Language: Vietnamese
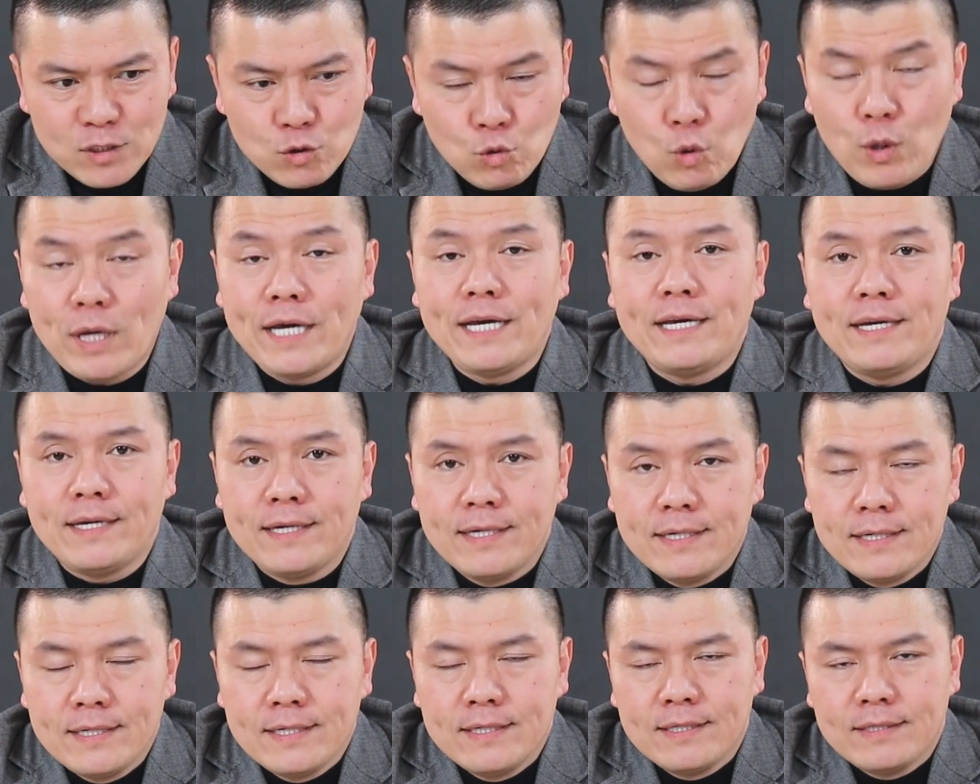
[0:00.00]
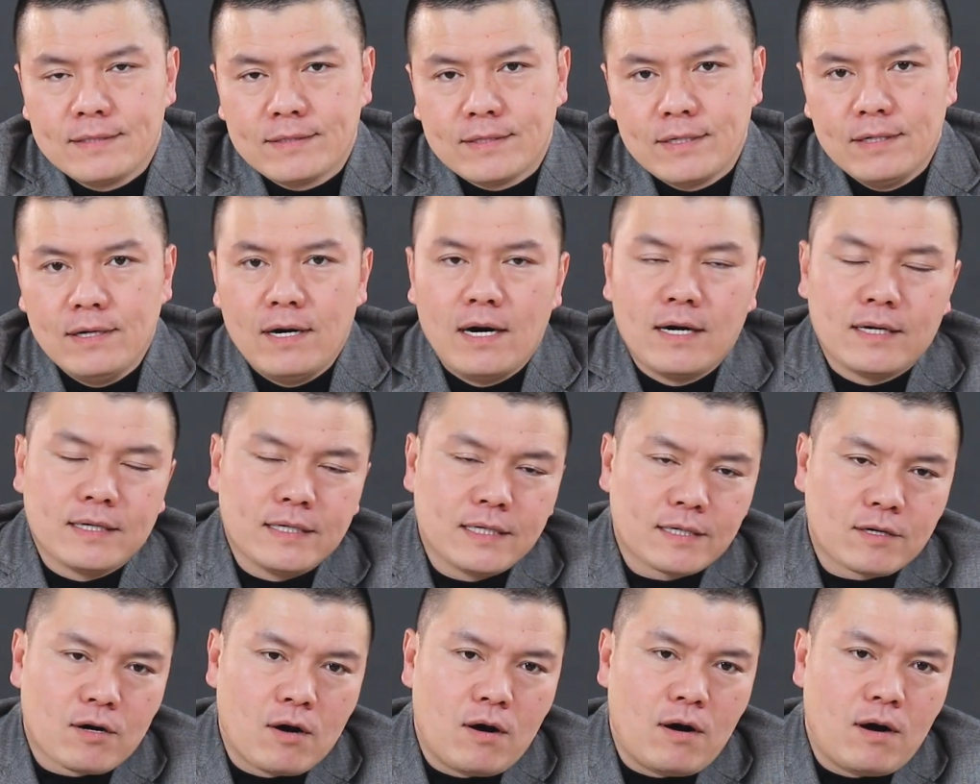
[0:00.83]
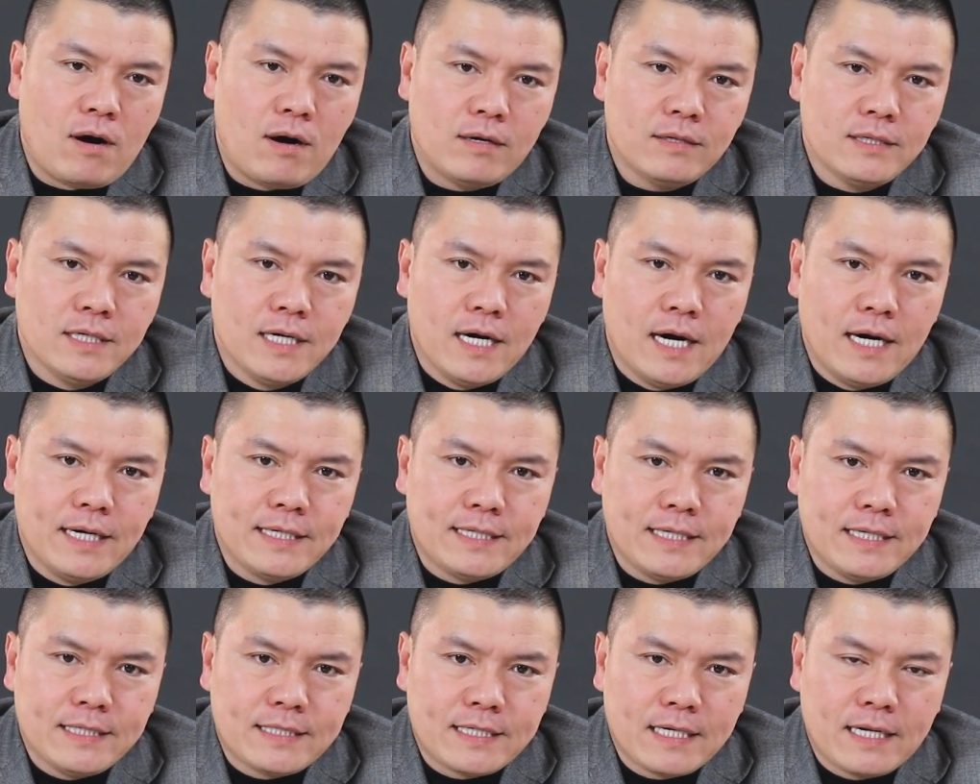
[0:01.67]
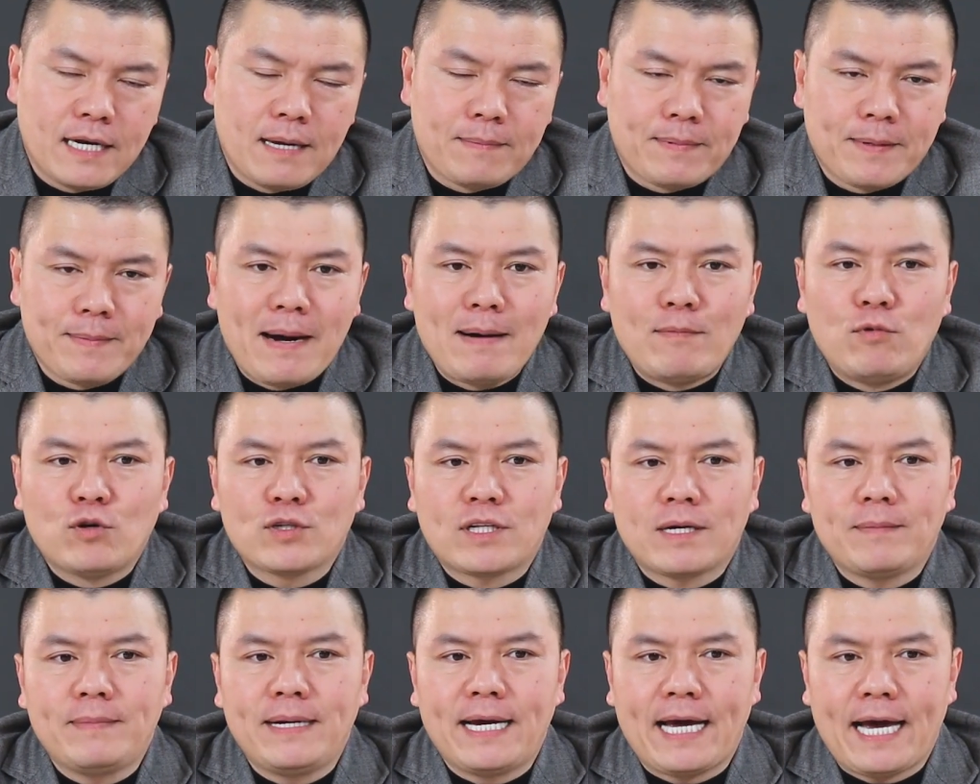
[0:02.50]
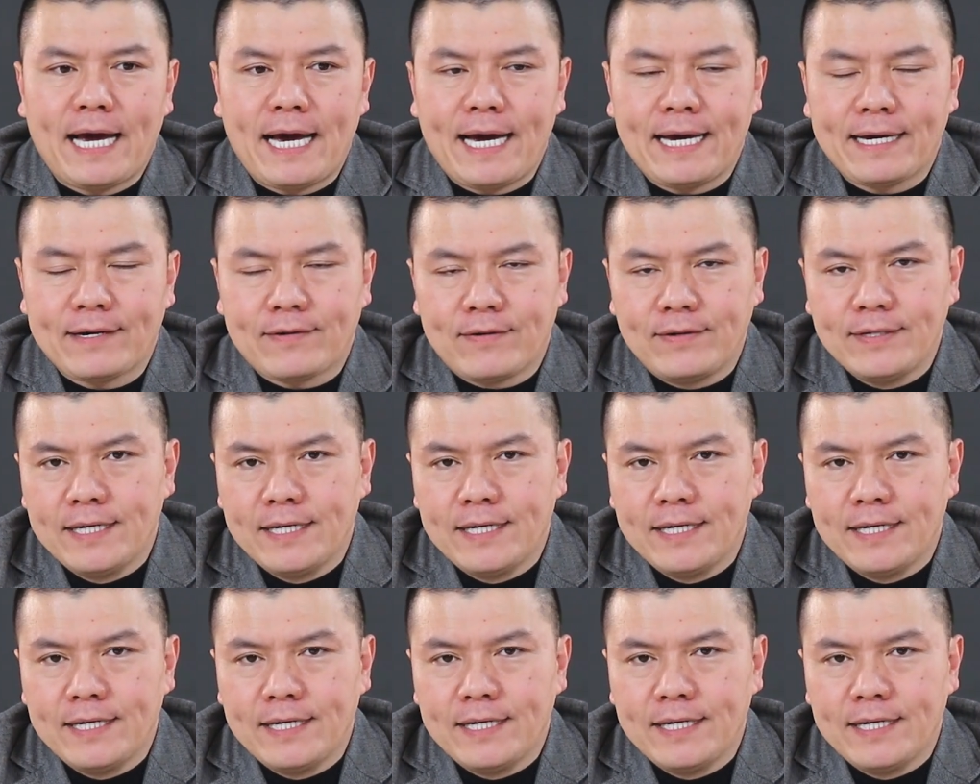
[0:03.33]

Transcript: tùy thường thì có người thì sẽ lập đến 31 tháng 12 có